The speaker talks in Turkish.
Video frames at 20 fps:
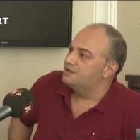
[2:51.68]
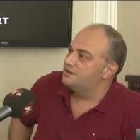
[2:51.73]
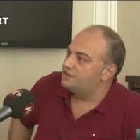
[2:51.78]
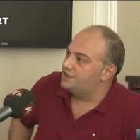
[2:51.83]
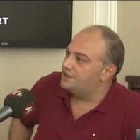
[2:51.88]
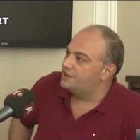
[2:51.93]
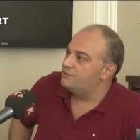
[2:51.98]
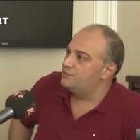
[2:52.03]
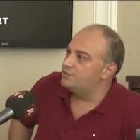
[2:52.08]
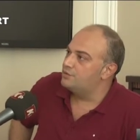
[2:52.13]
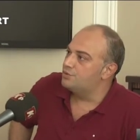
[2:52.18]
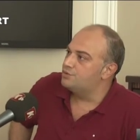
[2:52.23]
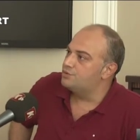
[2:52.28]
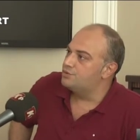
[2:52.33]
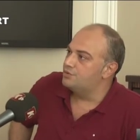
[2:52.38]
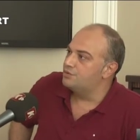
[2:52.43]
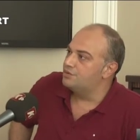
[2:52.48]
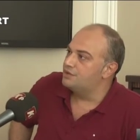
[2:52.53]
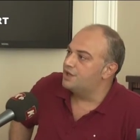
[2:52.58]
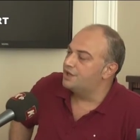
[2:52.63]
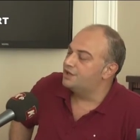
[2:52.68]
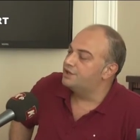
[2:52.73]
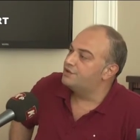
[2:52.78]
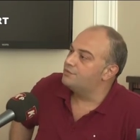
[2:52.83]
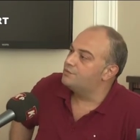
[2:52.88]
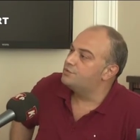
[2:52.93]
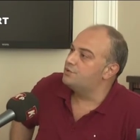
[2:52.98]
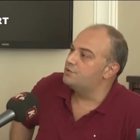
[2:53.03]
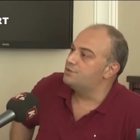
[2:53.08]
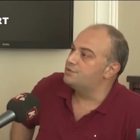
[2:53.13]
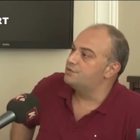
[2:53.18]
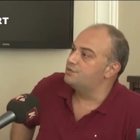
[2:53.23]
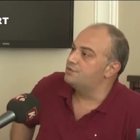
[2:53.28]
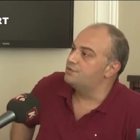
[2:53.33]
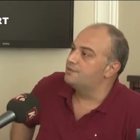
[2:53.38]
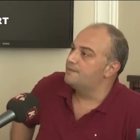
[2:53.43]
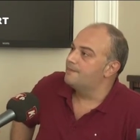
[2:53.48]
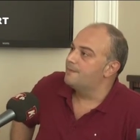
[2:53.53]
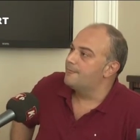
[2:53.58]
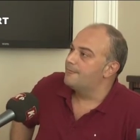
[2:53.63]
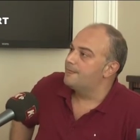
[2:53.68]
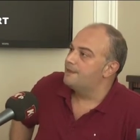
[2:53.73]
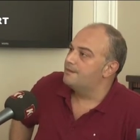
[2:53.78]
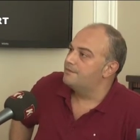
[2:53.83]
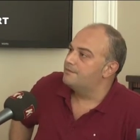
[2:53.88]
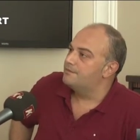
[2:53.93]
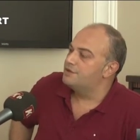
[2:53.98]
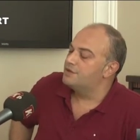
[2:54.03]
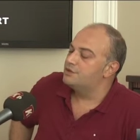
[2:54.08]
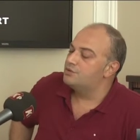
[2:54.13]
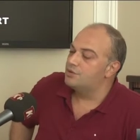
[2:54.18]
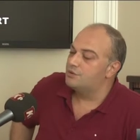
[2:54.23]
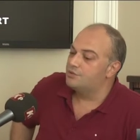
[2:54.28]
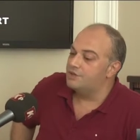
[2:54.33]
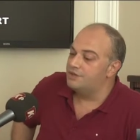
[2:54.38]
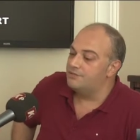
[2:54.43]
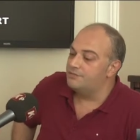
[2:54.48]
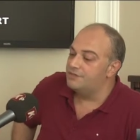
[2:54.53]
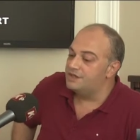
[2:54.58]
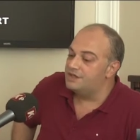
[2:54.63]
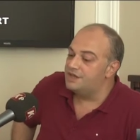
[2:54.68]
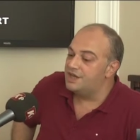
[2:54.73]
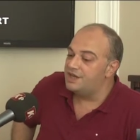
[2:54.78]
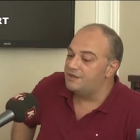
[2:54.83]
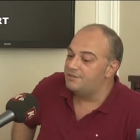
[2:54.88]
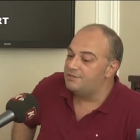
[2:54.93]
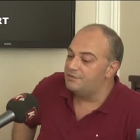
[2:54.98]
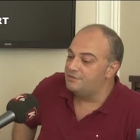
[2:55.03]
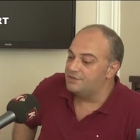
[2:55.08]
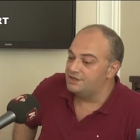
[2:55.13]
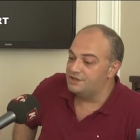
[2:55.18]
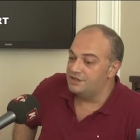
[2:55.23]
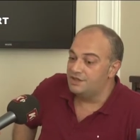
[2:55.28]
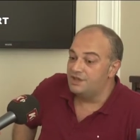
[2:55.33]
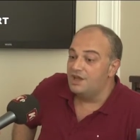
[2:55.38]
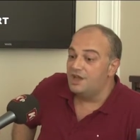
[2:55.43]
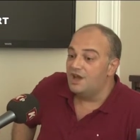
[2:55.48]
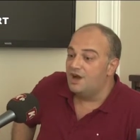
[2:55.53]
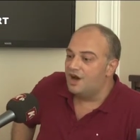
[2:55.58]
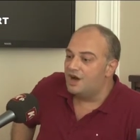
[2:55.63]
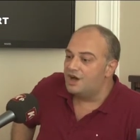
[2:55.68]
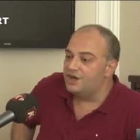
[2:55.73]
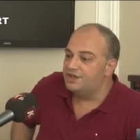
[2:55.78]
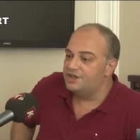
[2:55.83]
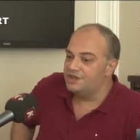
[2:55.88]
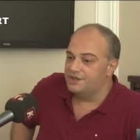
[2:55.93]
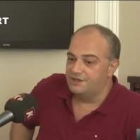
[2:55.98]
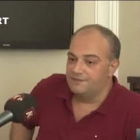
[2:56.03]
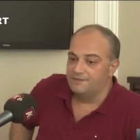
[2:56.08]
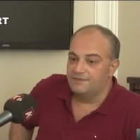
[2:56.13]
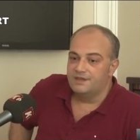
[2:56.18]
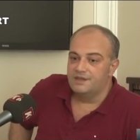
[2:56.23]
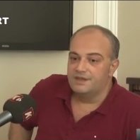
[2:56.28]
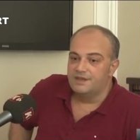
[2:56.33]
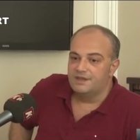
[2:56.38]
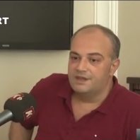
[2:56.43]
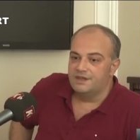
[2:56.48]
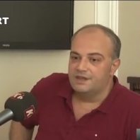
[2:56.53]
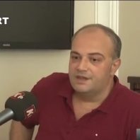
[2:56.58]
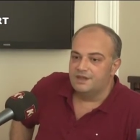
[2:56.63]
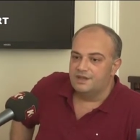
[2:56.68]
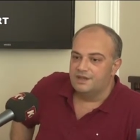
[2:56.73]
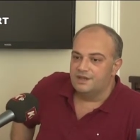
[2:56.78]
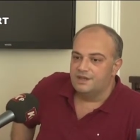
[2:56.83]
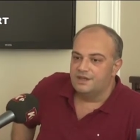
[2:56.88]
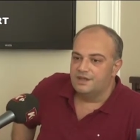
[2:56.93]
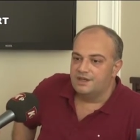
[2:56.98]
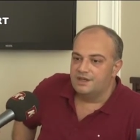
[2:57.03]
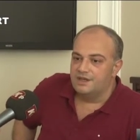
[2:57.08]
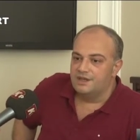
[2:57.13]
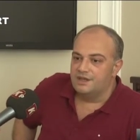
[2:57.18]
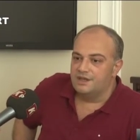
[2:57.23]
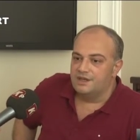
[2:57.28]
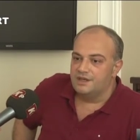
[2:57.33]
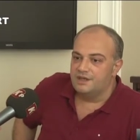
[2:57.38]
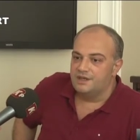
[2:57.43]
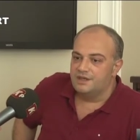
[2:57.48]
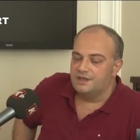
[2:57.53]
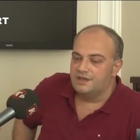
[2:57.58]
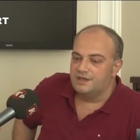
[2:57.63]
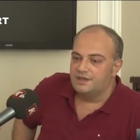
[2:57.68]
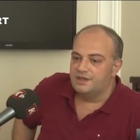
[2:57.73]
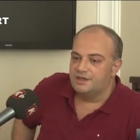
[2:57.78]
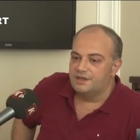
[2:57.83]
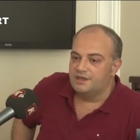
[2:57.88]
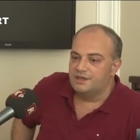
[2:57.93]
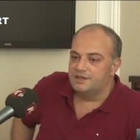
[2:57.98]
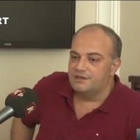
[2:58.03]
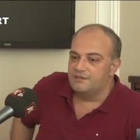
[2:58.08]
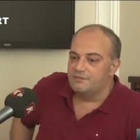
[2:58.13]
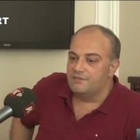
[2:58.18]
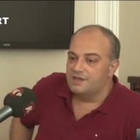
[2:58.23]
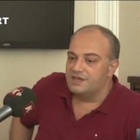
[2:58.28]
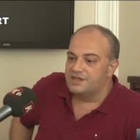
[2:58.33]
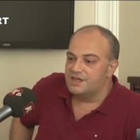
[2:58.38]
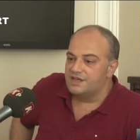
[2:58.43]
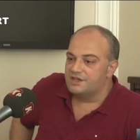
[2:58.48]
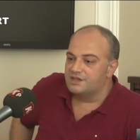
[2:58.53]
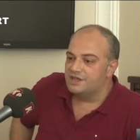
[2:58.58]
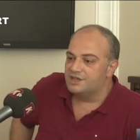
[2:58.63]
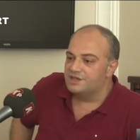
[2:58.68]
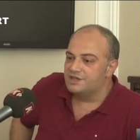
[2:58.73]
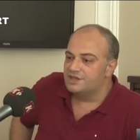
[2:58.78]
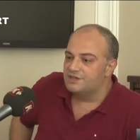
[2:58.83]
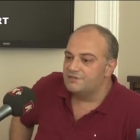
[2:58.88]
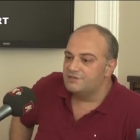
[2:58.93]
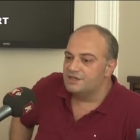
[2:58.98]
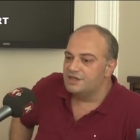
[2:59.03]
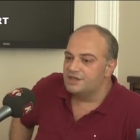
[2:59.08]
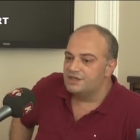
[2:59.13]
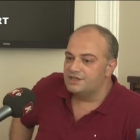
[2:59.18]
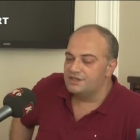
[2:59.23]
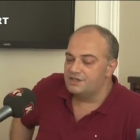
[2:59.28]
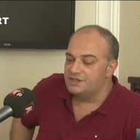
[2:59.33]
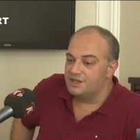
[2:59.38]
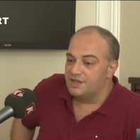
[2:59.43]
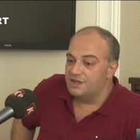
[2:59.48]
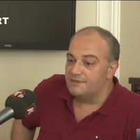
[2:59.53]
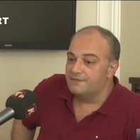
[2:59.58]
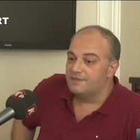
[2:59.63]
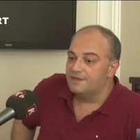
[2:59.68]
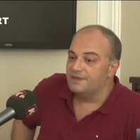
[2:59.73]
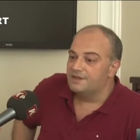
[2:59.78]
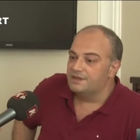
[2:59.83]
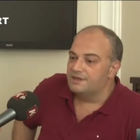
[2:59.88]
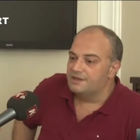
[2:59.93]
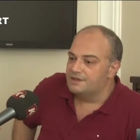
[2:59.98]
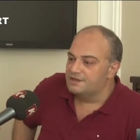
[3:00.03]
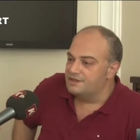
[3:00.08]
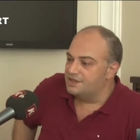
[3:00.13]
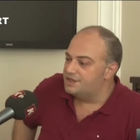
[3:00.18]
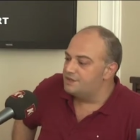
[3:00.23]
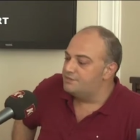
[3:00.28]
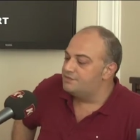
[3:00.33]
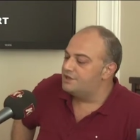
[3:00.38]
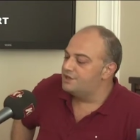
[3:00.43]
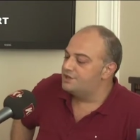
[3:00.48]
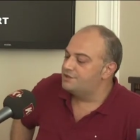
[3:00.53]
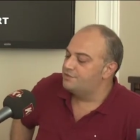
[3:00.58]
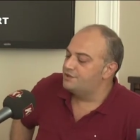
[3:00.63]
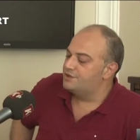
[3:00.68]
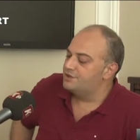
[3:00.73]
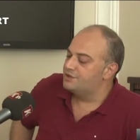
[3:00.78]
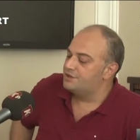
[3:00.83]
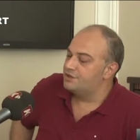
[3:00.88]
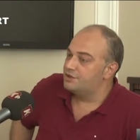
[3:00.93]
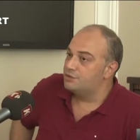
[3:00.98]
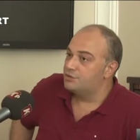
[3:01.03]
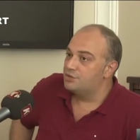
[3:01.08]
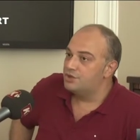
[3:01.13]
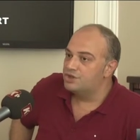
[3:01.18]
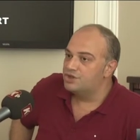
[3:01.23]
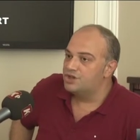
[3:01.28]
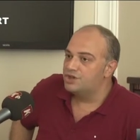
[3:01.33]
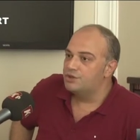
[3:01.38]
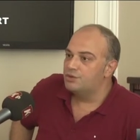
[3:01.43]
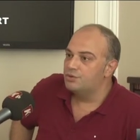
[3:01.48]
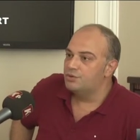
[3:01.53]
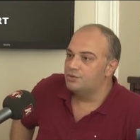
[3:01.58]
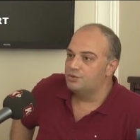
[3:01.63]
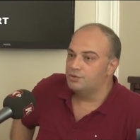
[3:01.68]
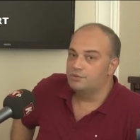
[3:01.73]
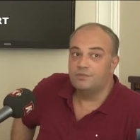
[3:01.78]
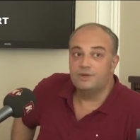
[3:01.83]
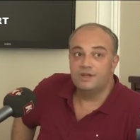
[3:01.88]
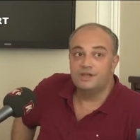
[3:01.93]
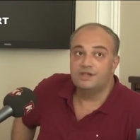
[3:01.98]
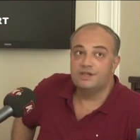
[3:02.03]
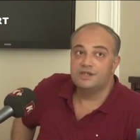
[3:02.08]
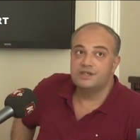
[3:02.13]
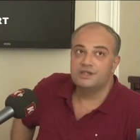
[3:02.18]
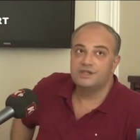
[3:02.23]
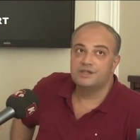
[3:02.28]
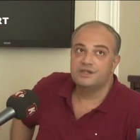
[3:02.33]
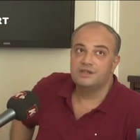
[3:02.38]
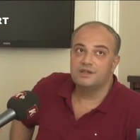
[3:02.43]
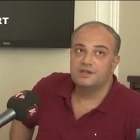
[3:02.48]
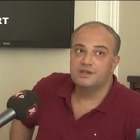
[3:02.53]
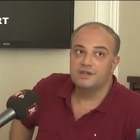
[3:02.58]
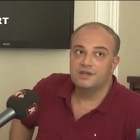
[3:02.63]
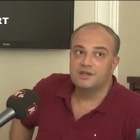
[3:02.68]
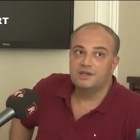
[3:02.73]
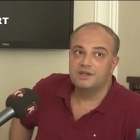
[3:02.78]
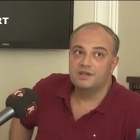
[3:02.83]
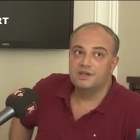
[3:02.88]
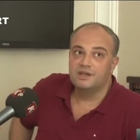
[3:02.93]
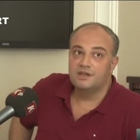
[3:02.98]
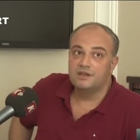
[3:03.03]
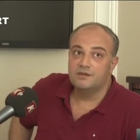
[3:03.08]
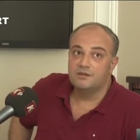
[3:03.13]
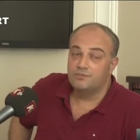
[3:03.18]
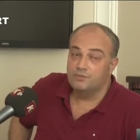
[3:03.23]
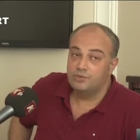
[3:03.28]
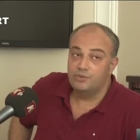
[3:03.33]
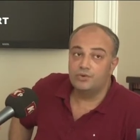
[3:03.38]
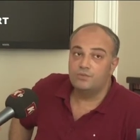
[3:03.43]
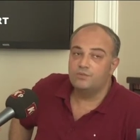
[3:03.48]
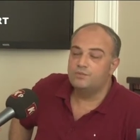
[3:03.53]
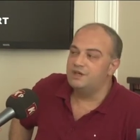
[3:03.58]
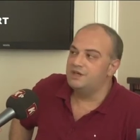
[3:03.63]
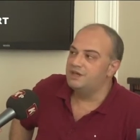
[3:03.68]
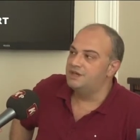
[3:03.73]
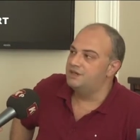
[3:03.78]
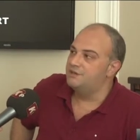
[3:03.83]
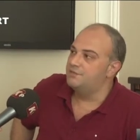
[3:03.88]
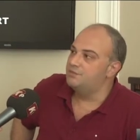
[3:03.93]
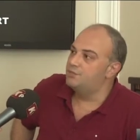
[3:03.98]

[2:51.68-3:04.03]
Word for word: şeyimiz olsun, katkımız olsun. Bize sormadan bir şey yapılmasın. Artı e, meslektaşlarımız arasında seçim çalışmalarında dolaşırken de gördük. Balıkesir e, büyük bir il,